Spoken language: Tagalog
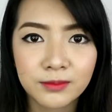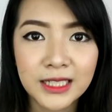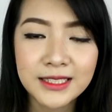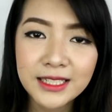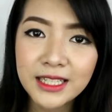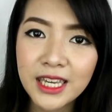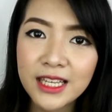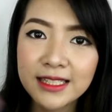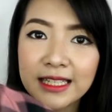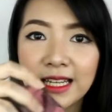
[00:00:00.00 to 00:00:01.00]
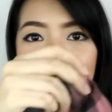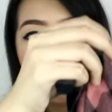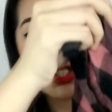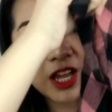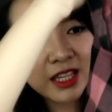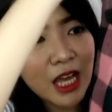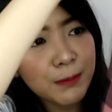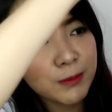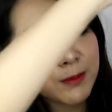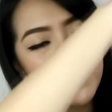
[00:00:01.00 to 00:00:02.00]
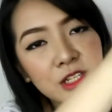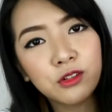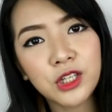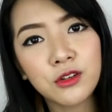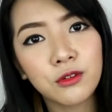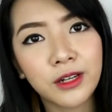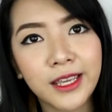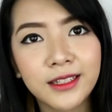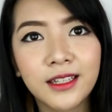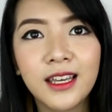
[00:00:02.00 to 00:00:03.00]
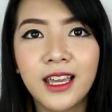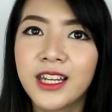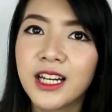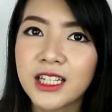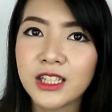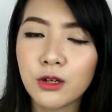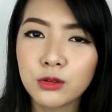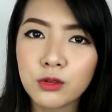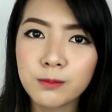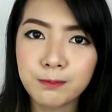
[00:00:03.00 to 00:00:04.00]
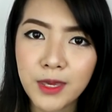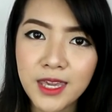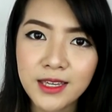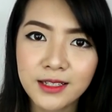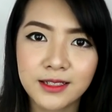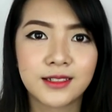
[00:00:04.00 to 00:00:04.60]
Kasi nag-iisa na lang siya. Dapat bibiling ko na yung red. And nakita ko tong pink.